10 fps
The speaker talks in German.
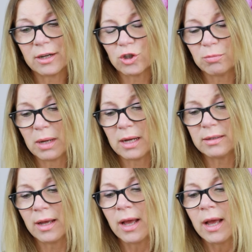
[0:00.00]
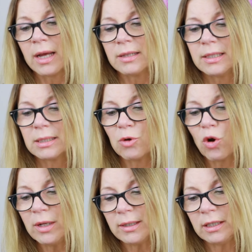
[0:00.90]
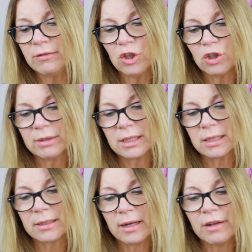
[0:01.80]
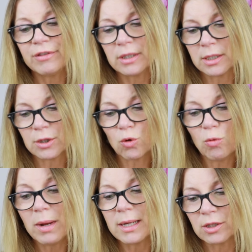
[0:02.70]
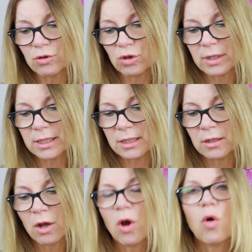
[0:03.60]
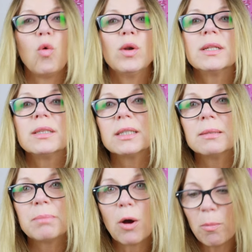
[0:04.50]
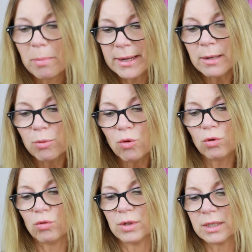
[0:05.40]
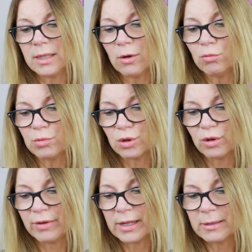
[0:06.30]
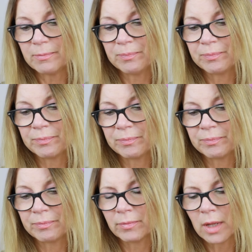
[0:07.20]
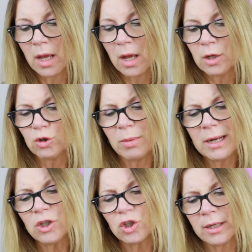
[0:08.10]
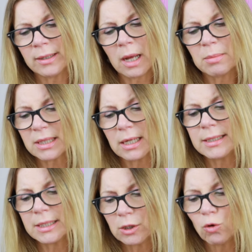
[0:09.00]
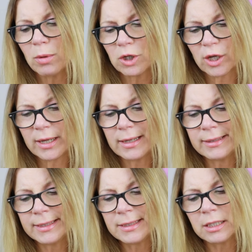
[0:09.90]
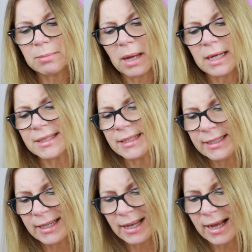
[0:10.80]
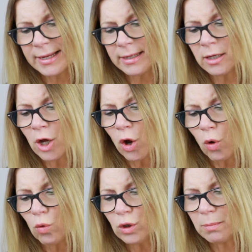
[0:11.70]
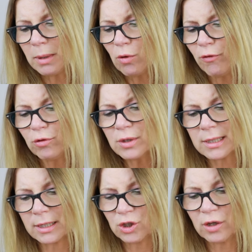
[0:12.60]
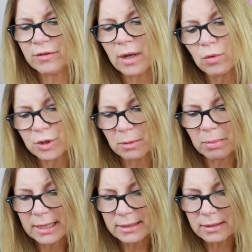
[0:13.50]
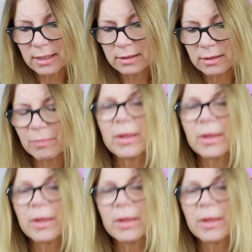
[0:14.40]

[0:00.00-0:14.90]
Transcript: erspart, sich dem kollektiven Schwitzen einer Fitnessgruppe anzuschließen oder sich in bauchbeine beine po kursen herumzuquälen. Zu beanstanden gab es allerdings die Oberschenkel, an denen sich bereits eine kleine rot-blaue Flusslandschaft ausgebreitet hatte.